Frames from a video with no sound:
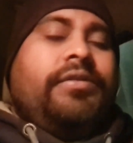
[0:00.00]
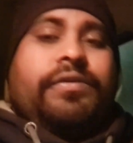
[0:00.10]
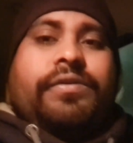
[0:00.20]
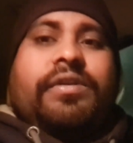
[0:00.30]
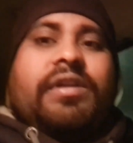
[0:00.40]
तो
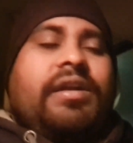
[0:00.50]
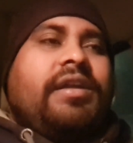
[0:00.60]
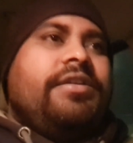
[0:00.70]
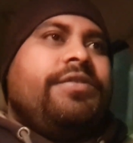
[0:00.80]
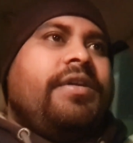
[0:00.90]

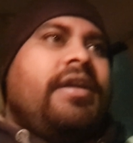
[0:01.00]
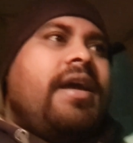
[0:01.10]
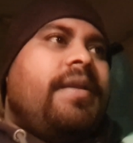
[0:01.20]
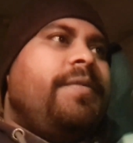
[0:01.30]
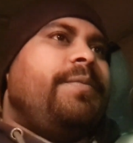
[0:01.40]
लड़का जो है
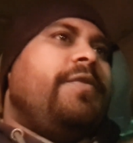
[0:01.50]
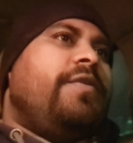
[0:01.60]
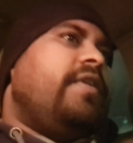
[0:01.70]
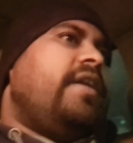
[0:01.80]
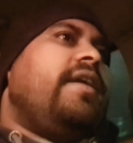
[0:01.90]
आर्मी में
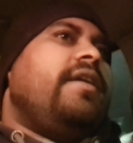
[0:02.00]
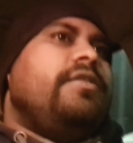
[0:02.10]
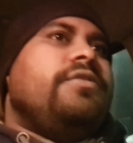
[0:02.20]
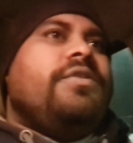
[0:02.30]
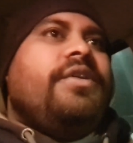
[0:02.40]
हो गया है
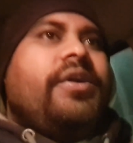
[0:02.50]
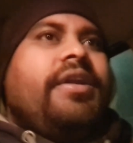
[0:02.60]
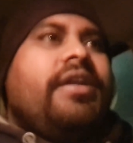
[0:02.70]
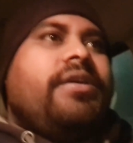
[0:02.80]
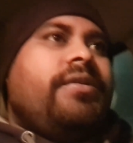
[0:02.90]
जो है
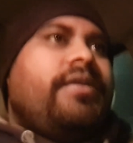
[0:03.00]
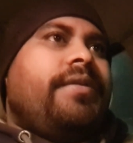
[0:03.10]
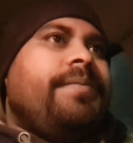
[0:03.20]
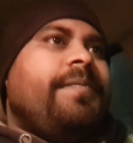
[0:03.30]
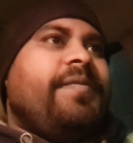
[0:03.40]
गई
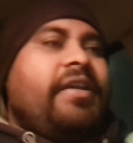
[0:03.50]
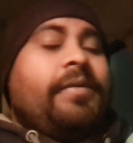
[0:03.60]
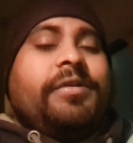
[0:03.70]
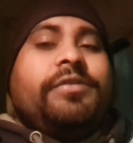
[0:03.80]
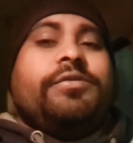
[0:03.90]
डॉक्टर
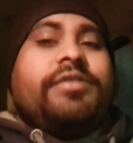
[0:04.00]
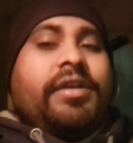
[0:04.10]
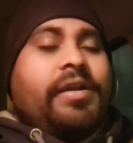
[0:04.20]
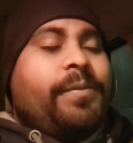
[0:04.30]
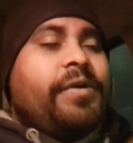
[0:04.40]
अभी दूसरे
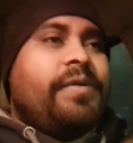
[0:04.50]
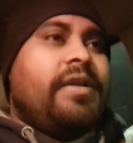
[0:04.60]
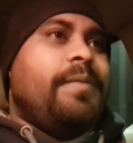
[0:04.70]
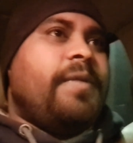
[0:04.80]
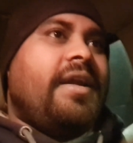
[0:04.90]
नंबर
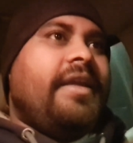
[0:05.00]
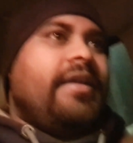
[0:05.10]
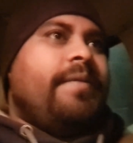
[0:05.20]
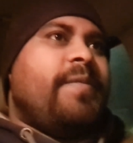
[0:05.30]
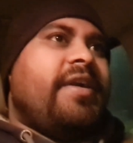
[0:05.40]
वाली बाकी
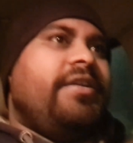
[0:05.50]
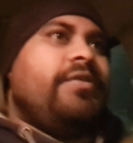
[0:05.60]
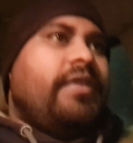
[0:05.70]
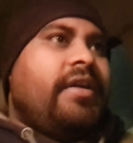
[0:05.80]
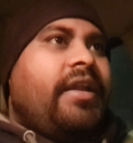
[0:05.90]
है बड़ी
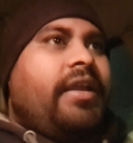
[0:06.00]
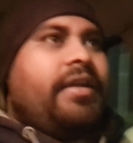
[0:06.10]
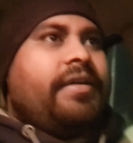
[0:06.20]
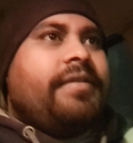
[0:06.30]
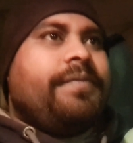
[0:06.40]
जो लड़की
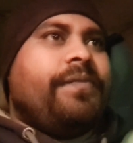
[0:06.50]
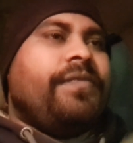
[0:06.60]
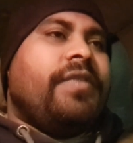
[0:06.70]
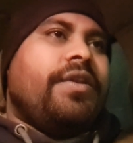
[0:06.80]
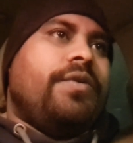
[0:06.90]
है
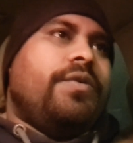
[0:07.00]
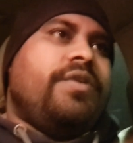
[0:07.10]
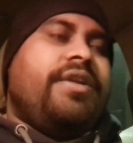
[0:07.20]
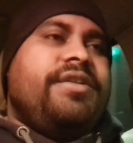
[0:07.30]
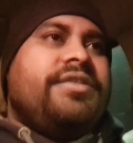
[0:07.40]
वो
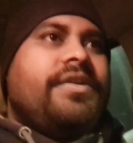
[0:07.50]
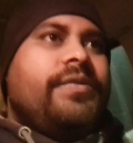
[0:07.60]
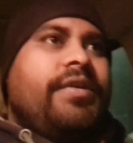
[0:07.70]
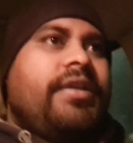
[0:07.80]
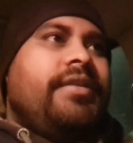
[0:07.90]
टीचर
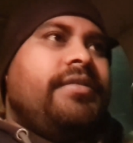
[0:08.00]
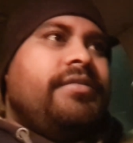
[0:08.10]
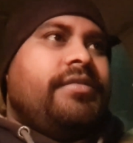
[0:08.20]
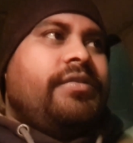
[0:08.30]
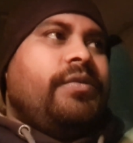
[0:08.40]
हो गई
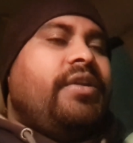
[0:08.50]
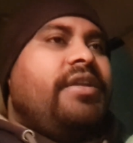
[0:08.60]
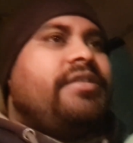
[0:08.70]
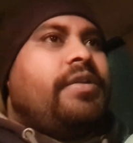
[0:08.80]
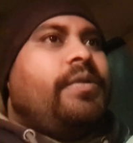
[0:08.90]
तो
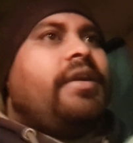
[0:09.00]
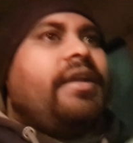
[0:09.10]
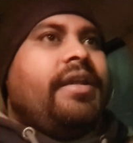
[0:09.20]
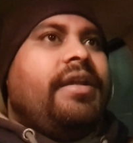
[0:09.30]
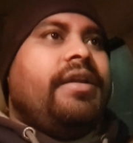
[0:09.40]
टीचर और
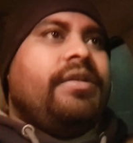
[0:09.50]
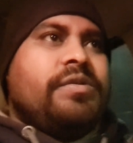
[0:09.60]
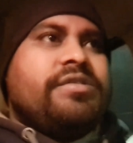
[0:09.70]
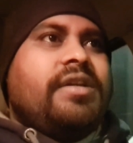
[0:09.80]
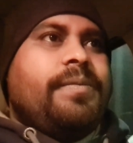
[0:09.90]
लड़की
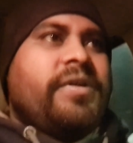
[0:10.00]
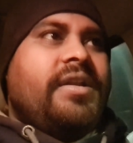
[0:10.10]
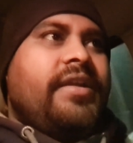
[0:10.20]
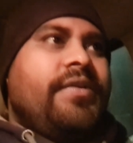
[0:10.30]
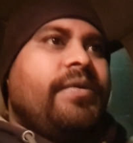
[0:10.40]
दो साल
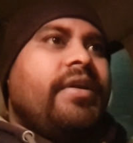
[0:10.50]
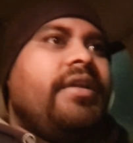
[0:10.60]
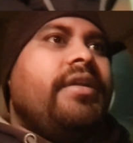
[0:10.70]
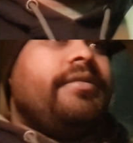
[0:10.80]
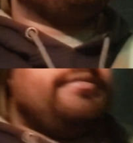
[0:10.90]
पहले ही हो गई